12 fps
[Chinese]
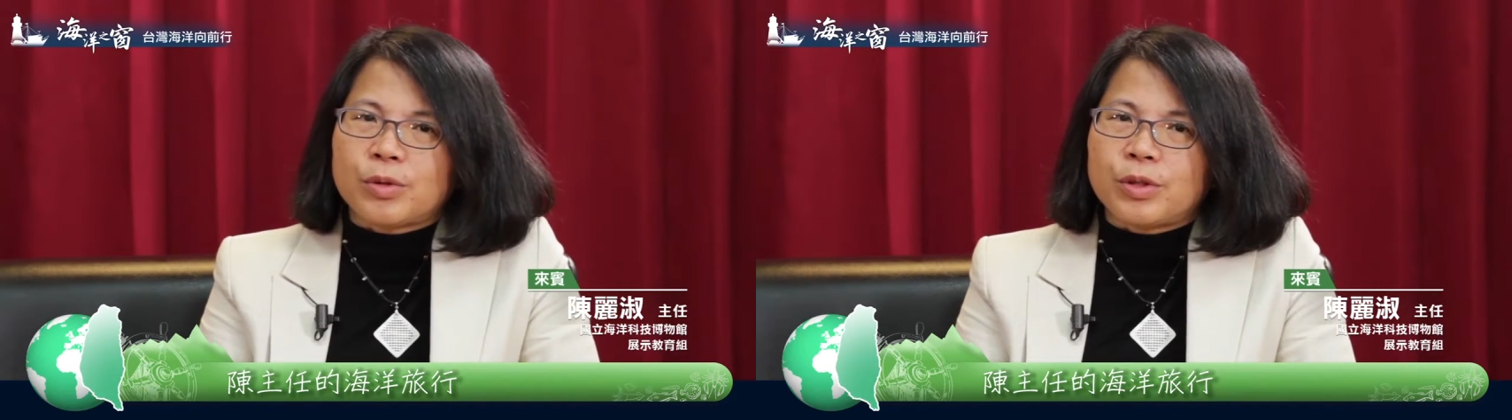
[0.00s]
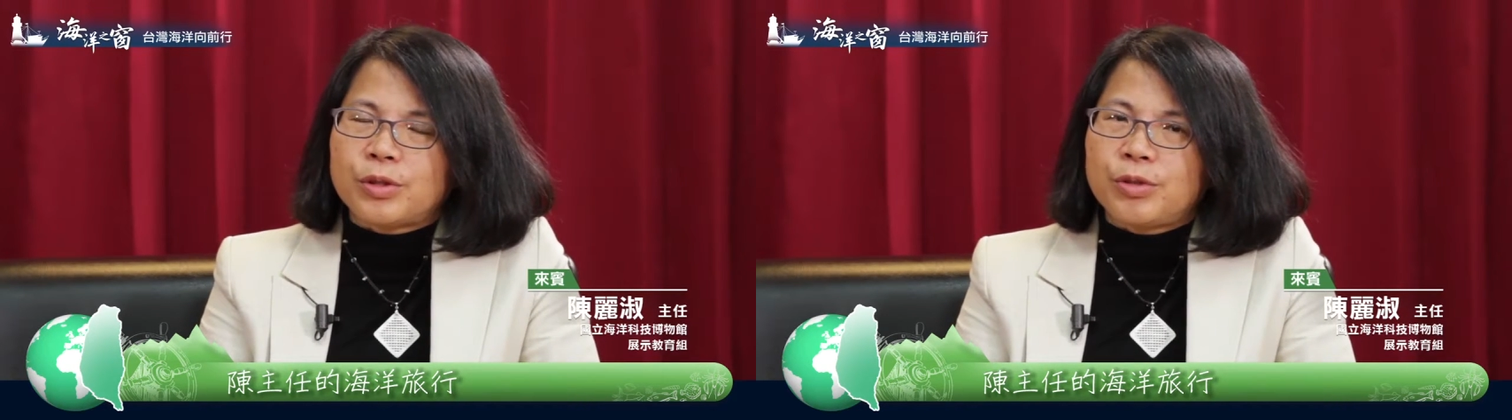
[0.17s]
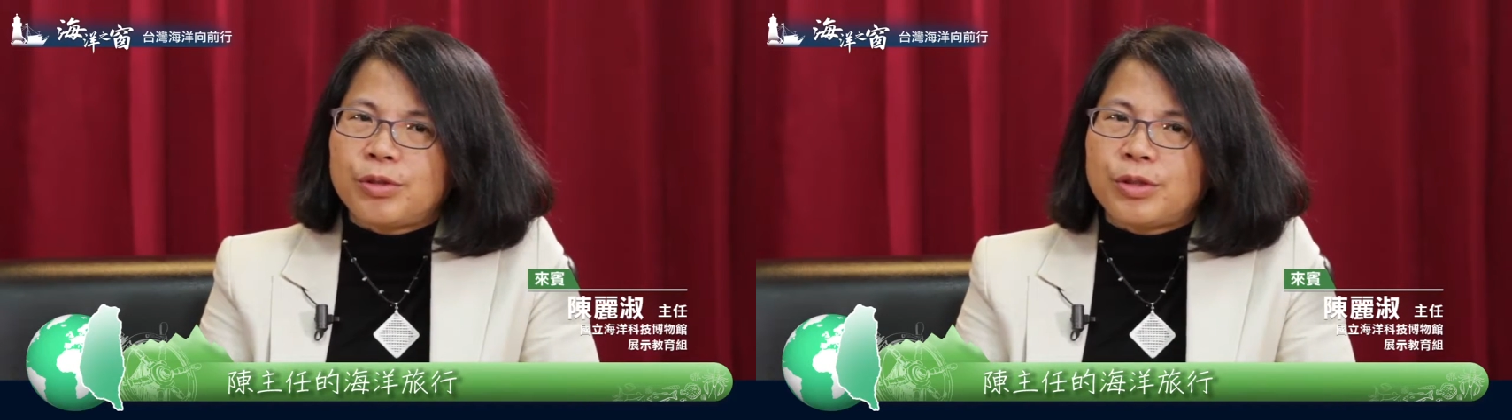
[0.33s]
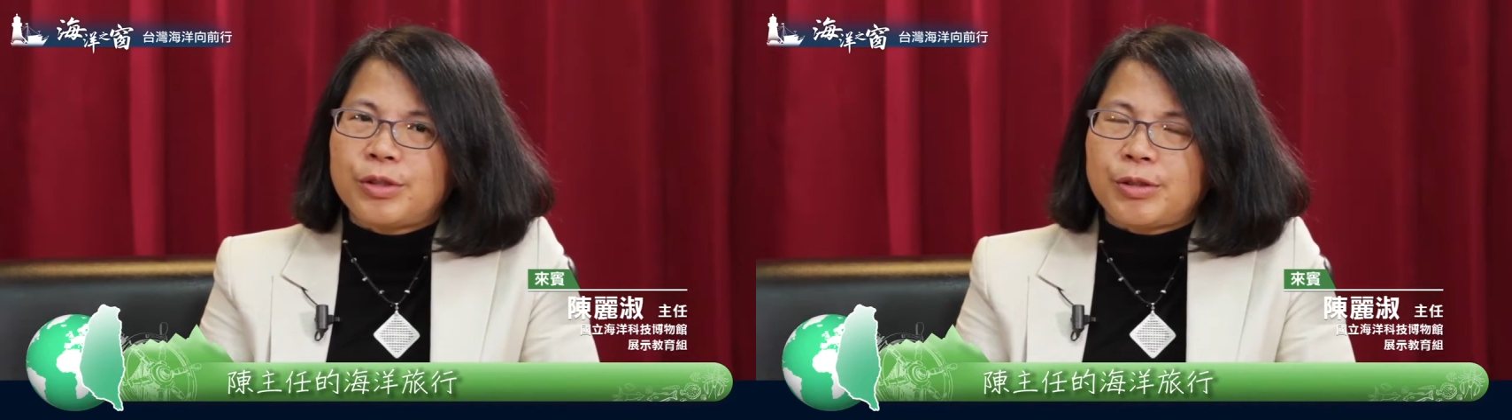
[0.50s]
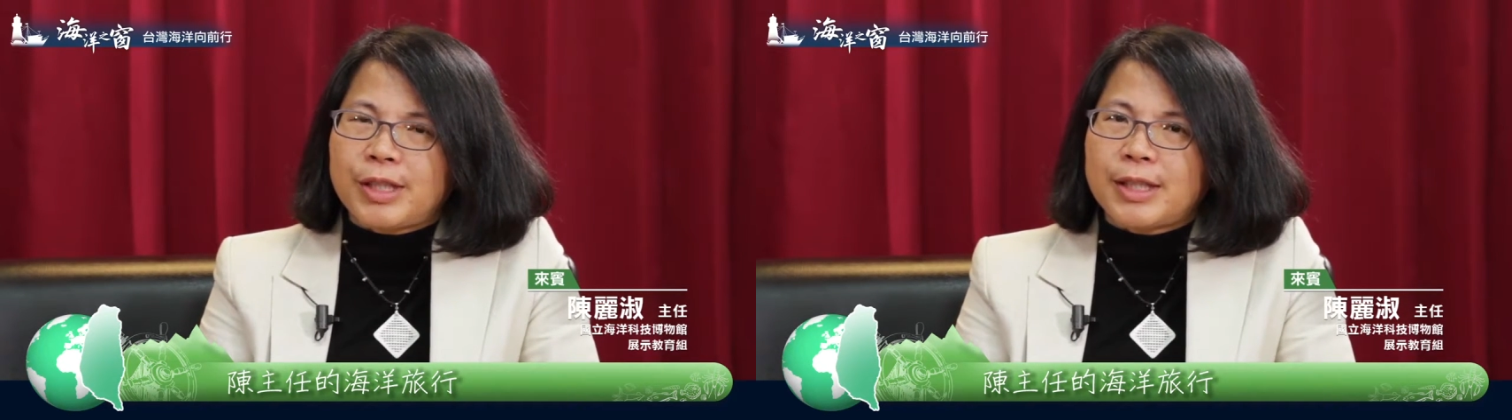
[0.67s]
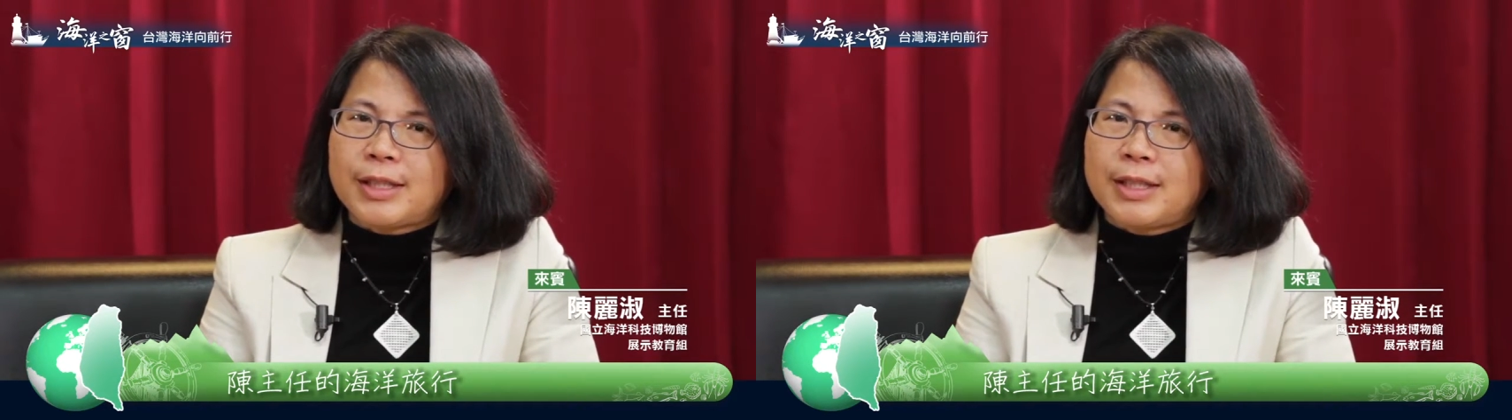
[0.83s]
我就去
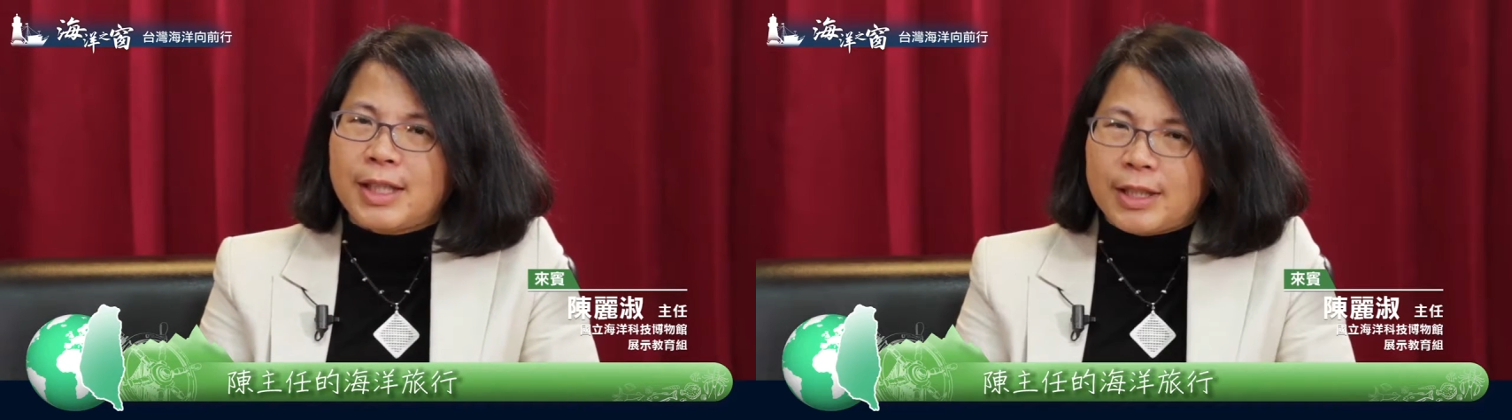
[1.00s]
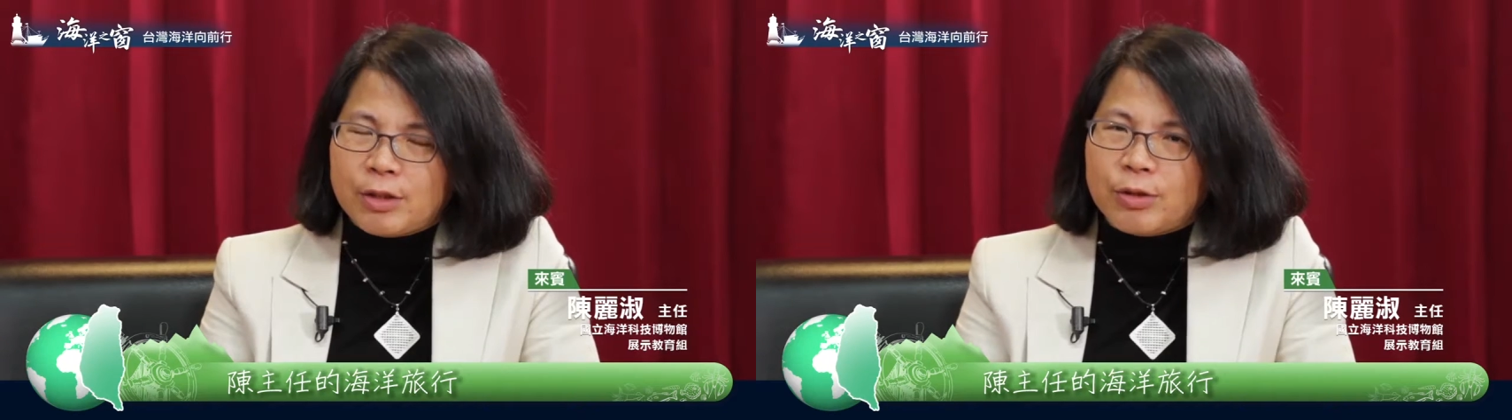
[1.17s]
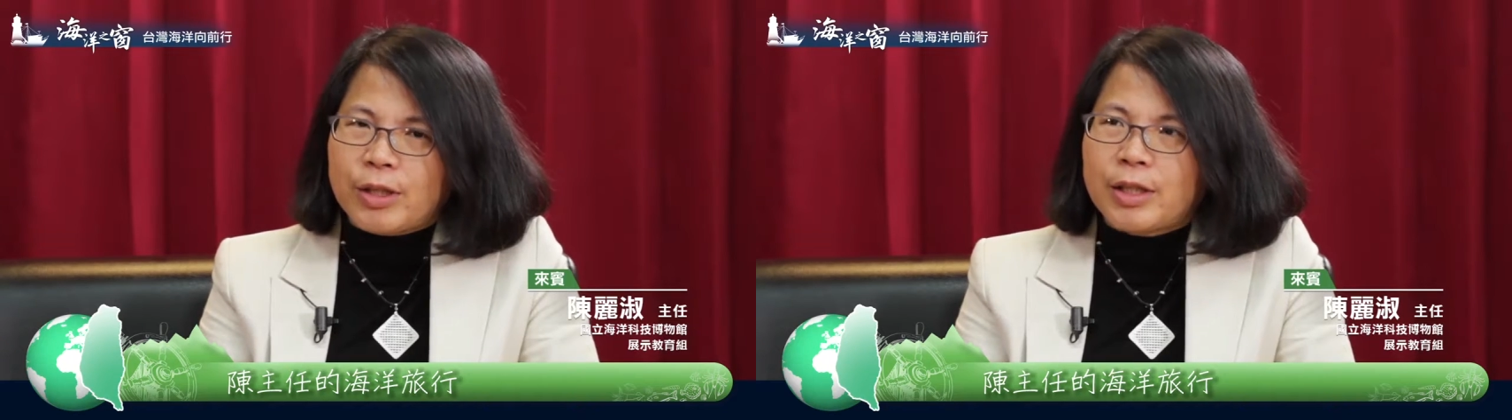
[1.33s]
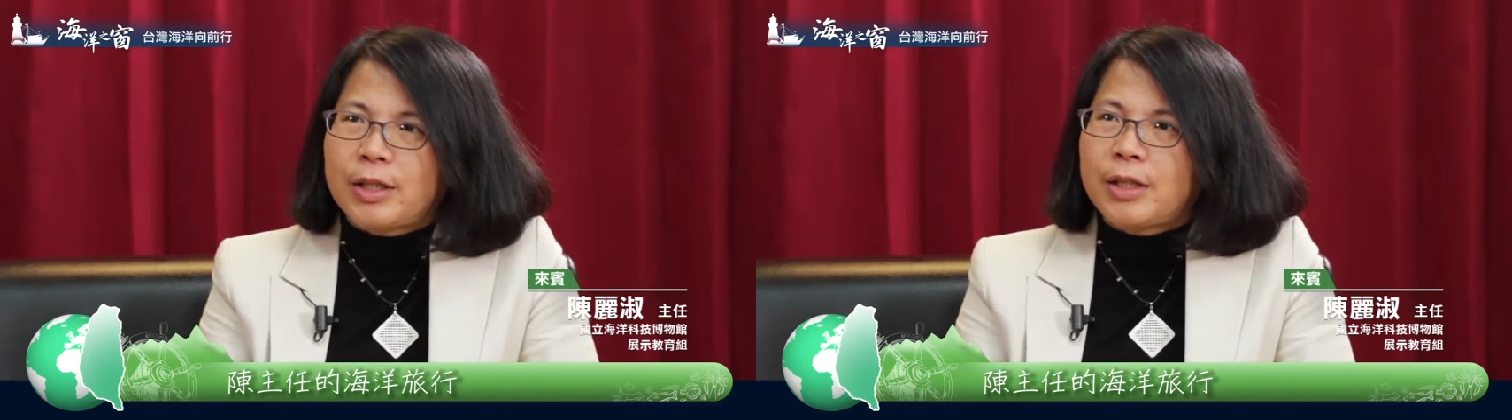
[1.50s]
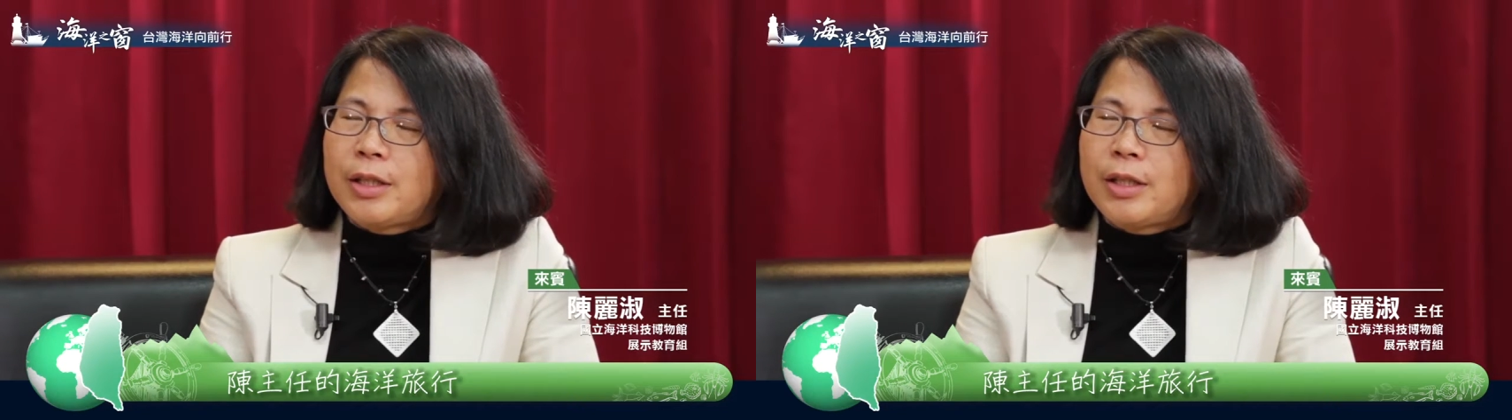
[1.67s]
学潜水。